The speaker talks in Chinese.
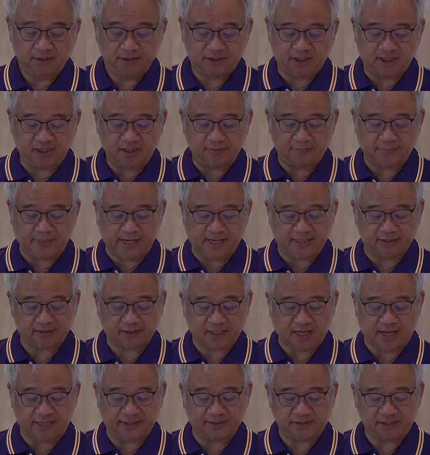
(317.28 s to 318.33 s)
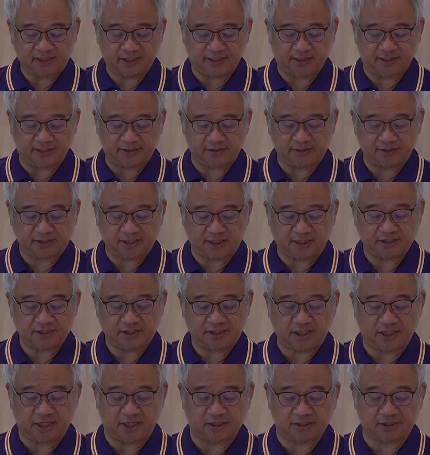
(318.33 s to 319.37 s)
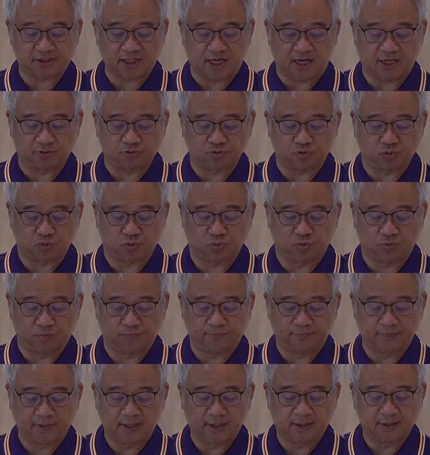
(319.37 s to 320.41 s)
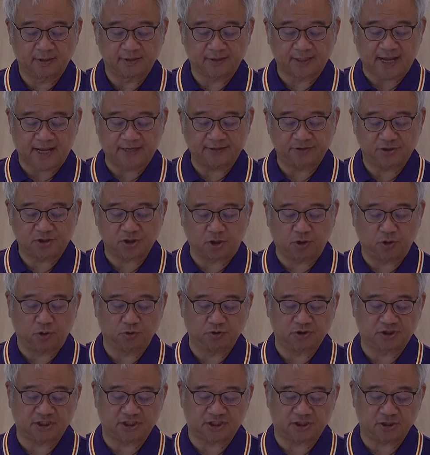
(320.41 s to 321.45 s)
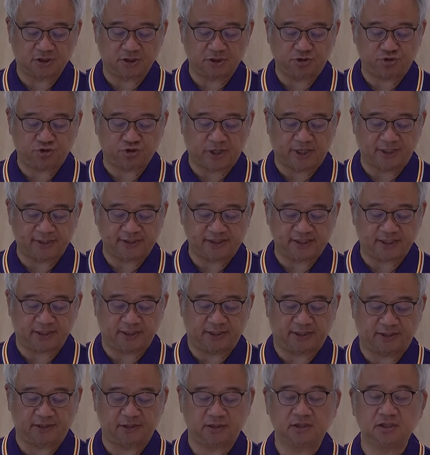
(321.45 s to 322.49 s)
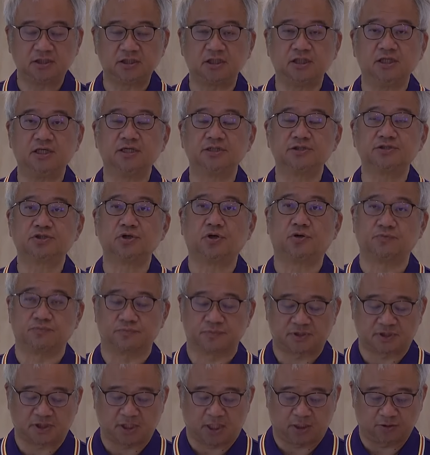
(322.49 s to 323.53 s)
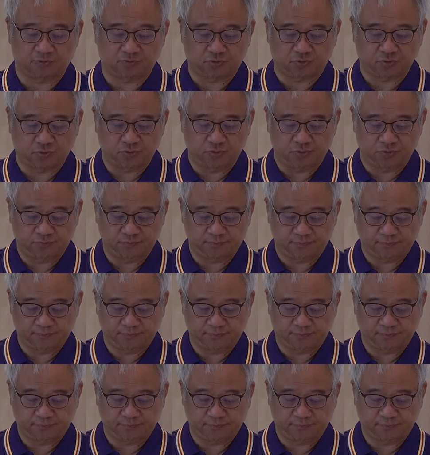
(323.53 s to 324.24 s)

请你们弹琴称谢上主，弹奏十弦琴歌颂上主。